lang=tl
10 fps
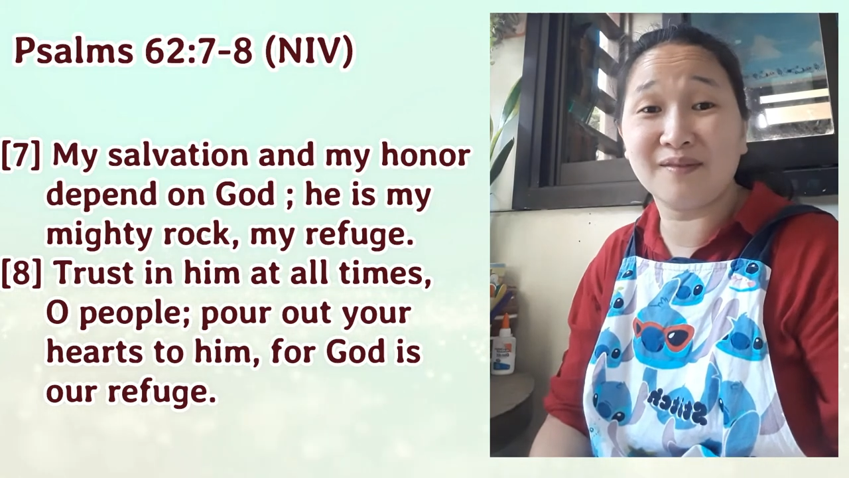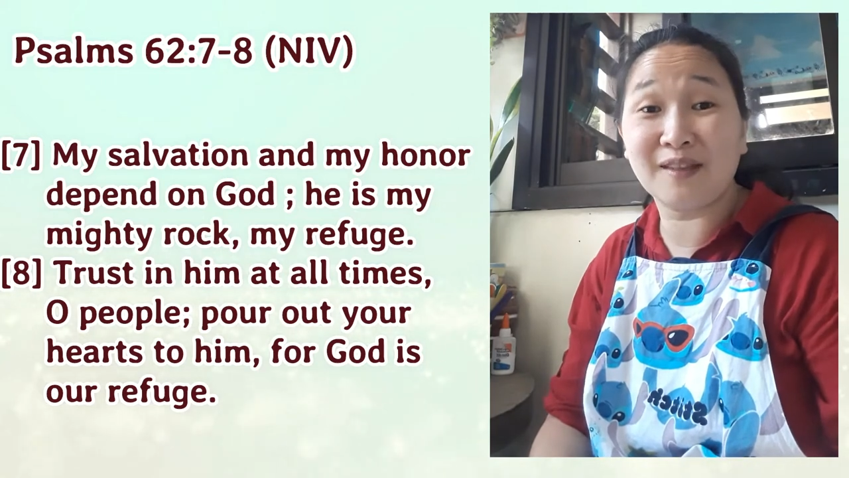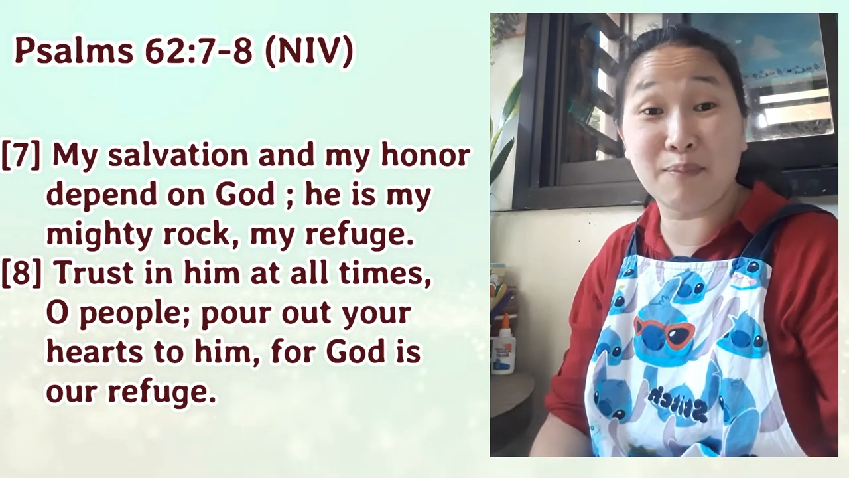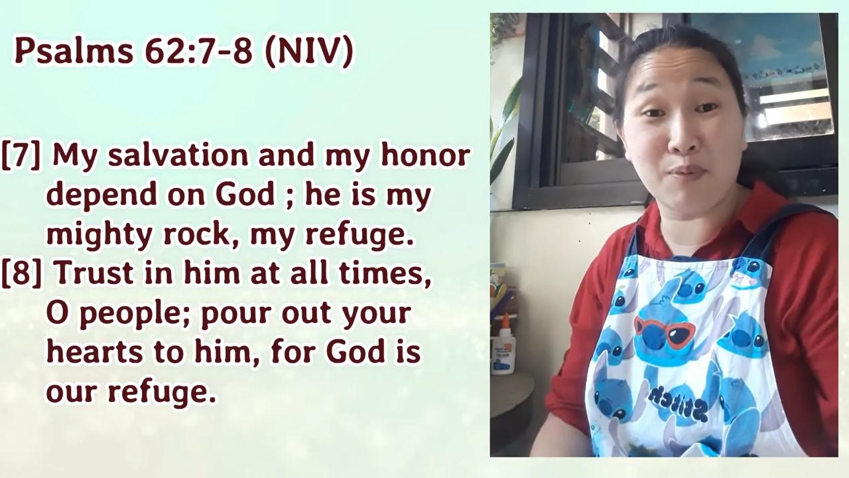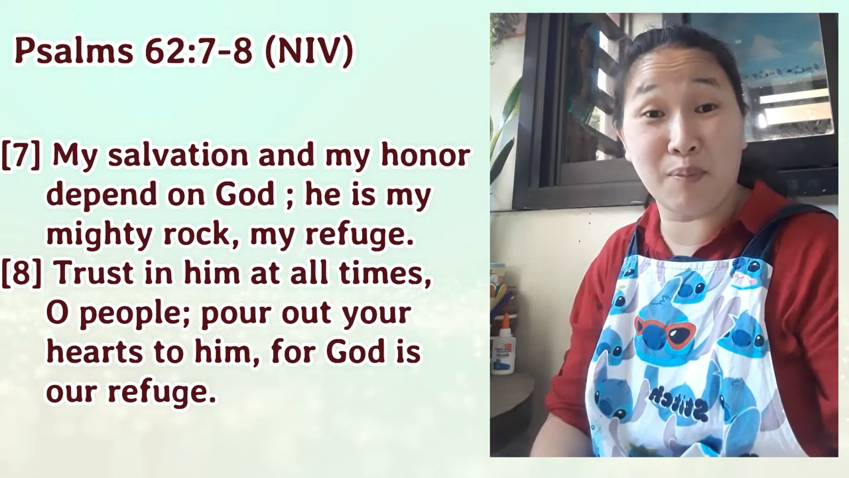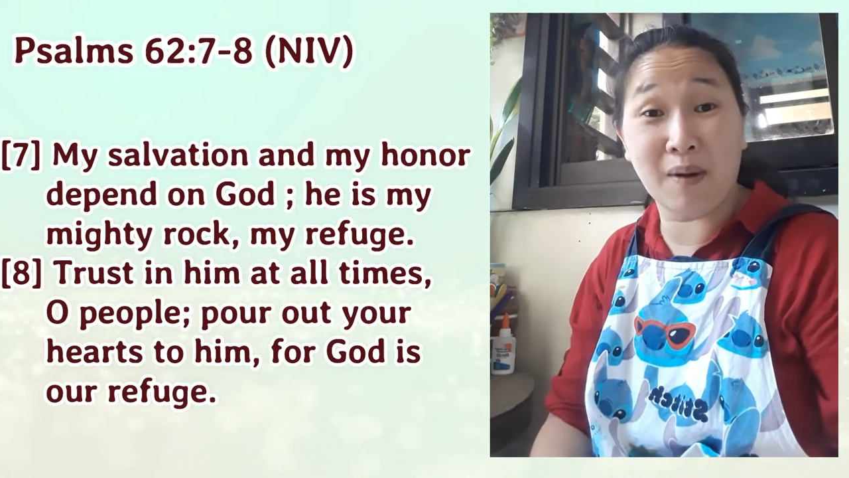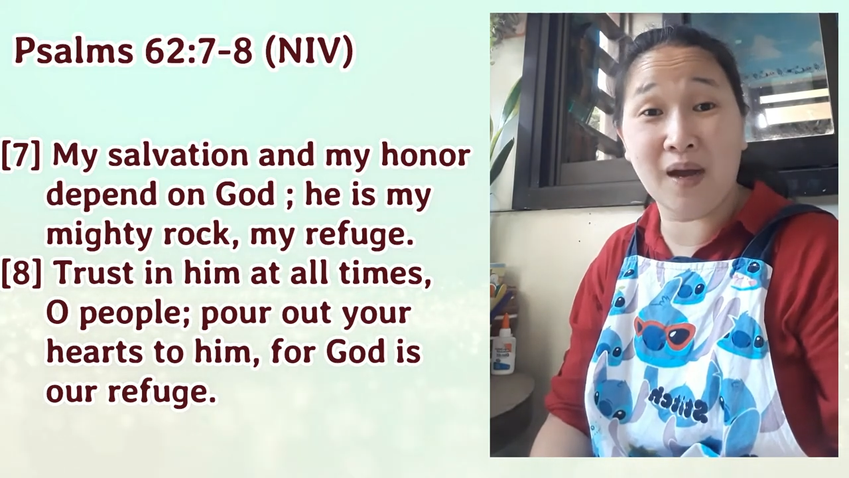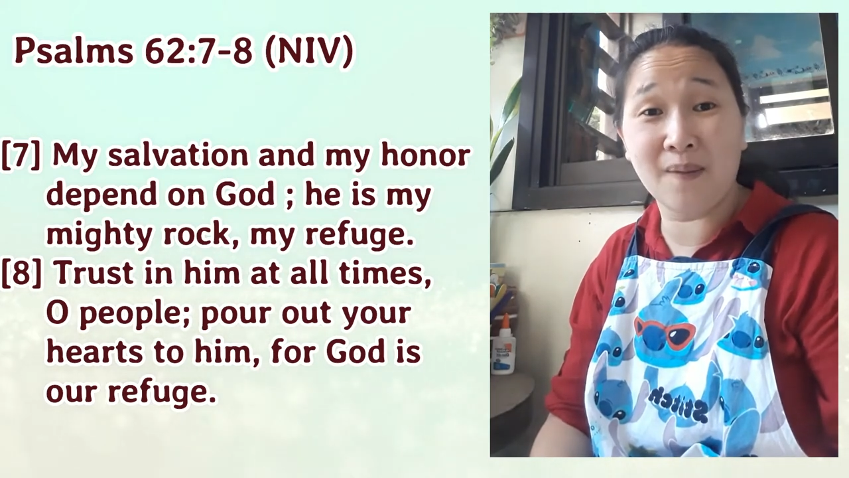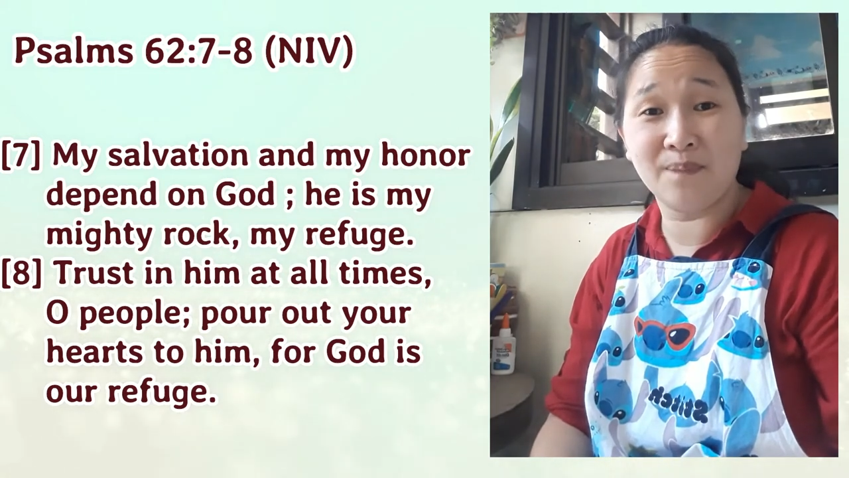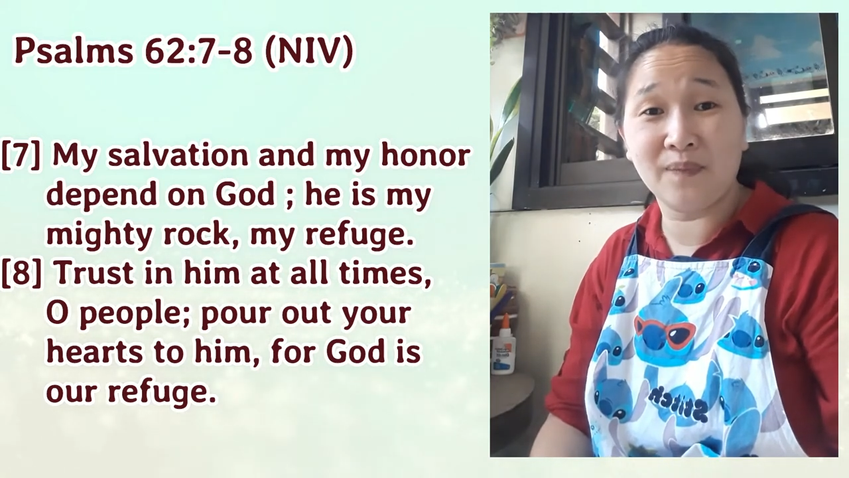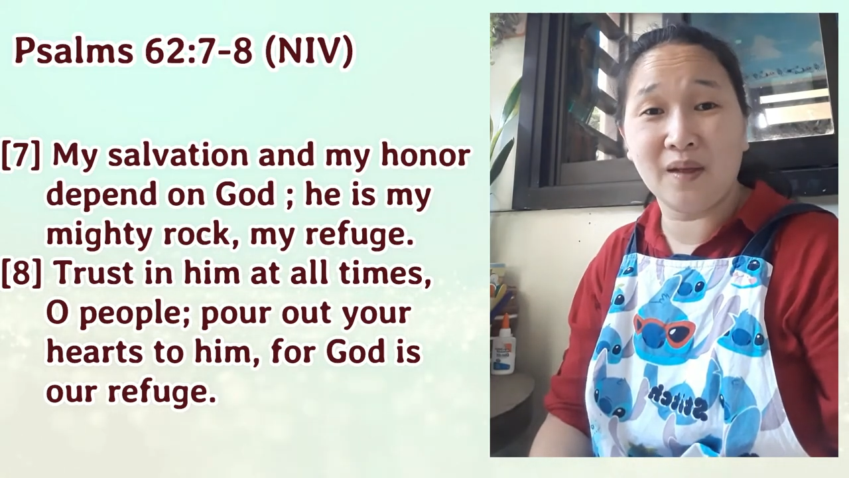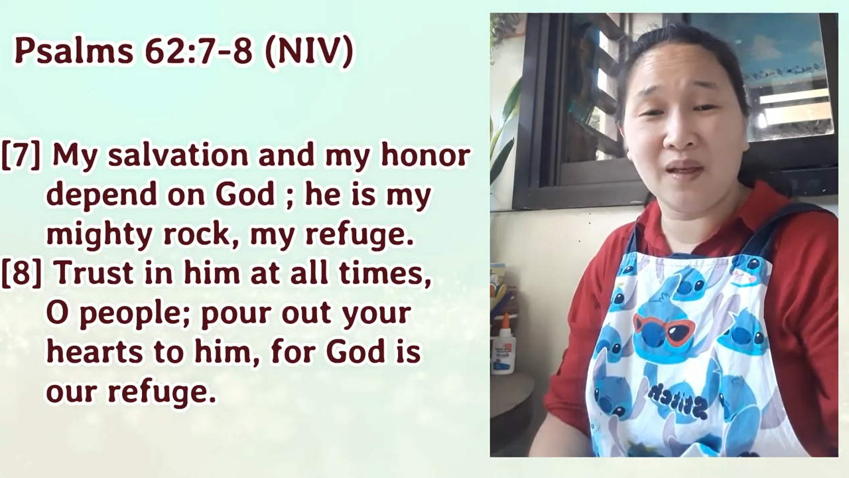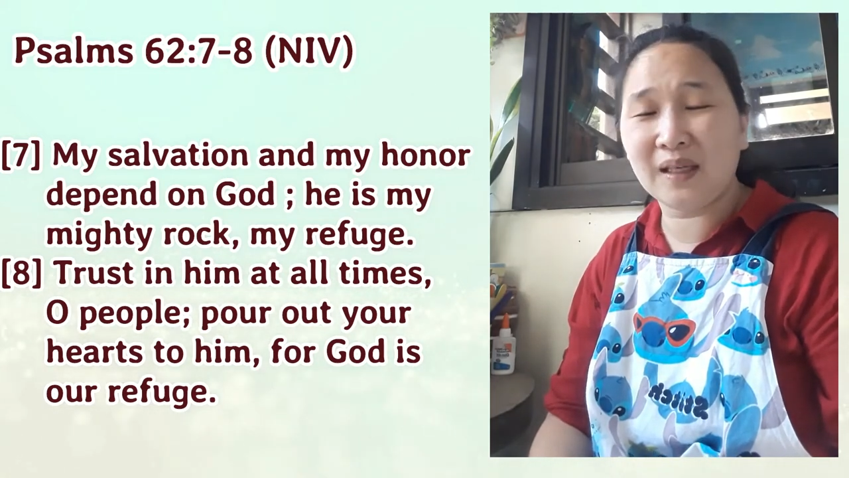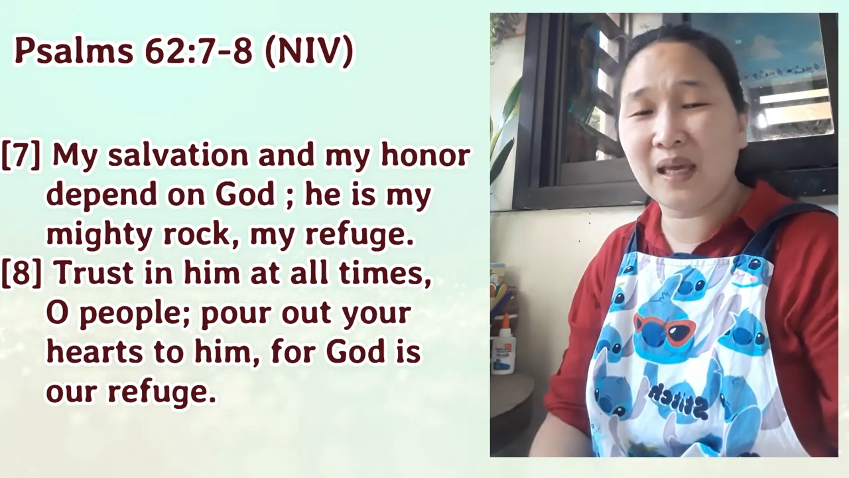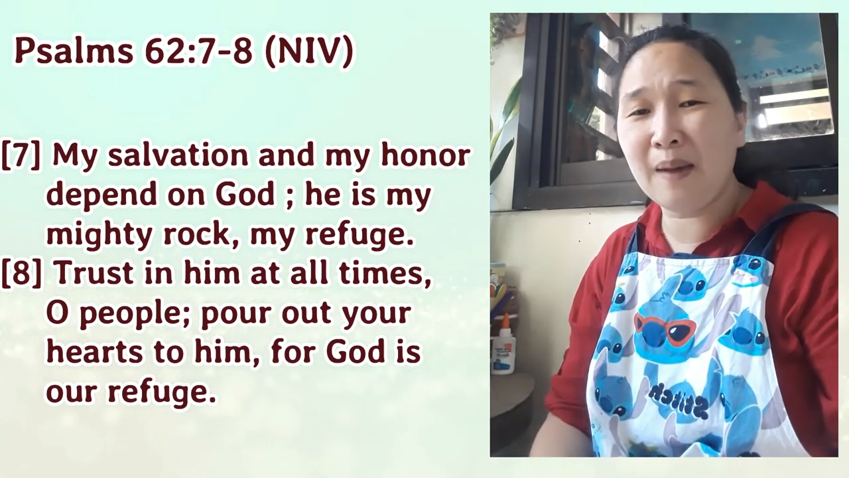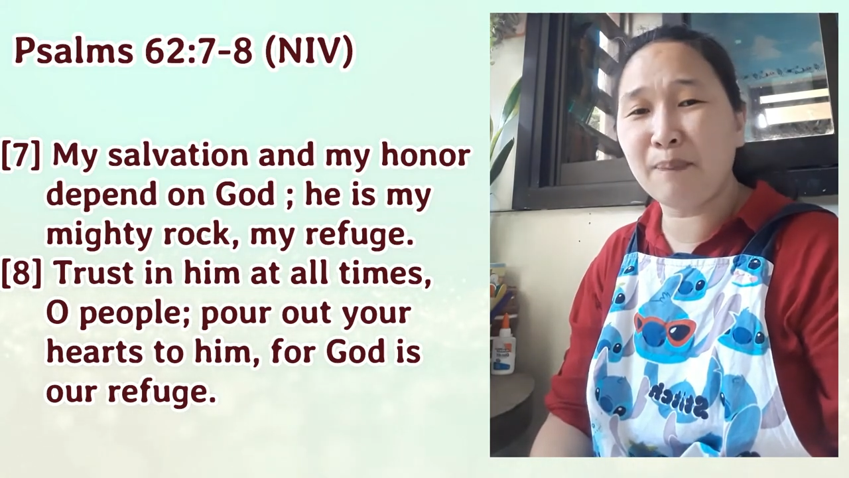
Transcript: Di po ba? Kaya